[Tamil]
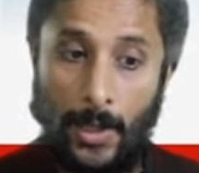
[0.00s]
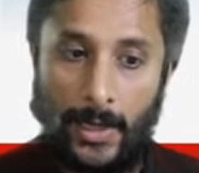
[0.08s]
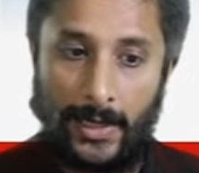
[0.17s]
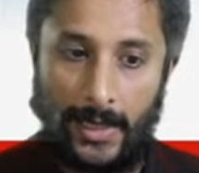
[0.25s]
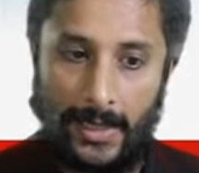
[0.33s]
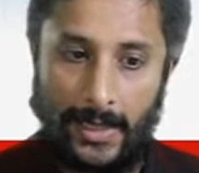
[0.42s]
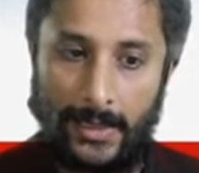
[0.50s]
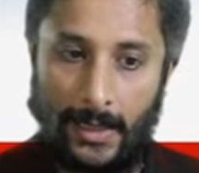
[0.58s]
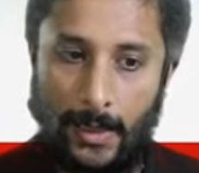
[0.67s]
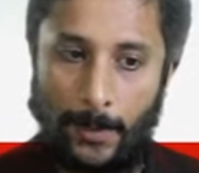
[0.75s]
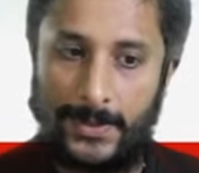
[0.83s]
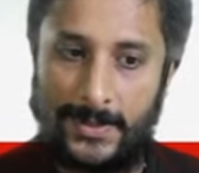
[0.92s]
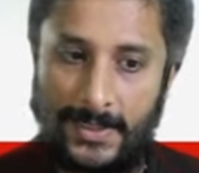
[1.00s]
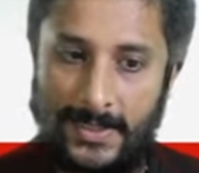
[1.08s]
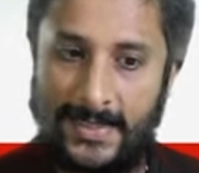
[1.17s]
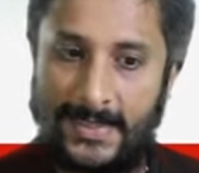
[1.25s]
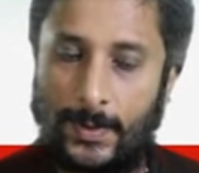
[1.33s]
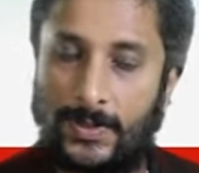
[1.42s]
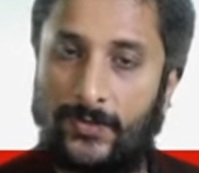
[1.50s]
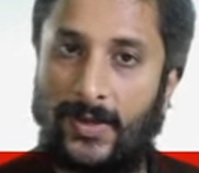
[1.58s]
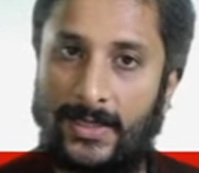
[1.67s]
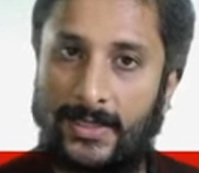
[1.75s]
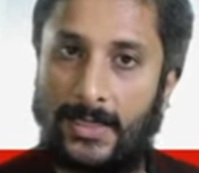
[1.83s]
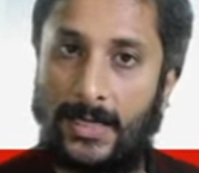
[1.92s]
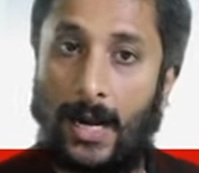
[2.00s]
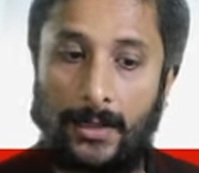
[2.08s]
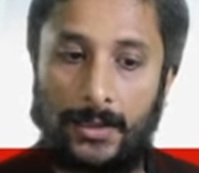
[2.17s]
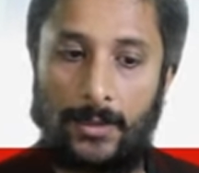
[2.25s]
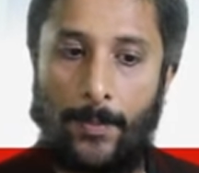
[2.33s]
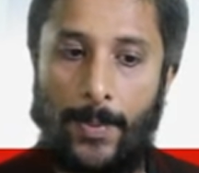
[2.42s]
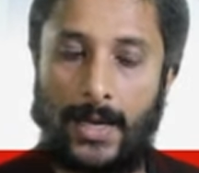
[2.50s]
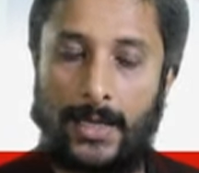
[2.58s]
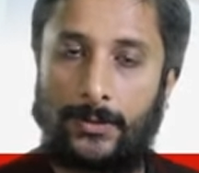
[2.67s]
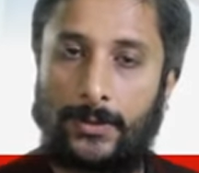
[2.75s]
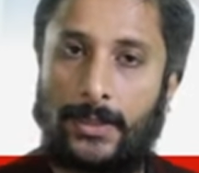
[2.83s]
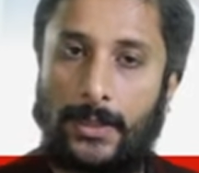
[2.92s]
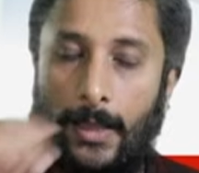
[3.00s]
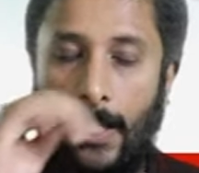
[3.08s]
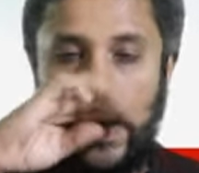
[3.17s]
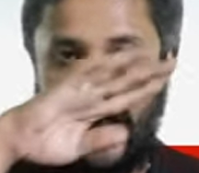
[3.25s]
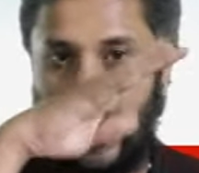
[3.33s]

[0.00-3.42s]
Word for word: லைக் இதில் இருக்க டிசைன் ஸ்பெசிஃபிகேஷனில் அடுத்து நம்ம பார்க்குறது வந்து லைக்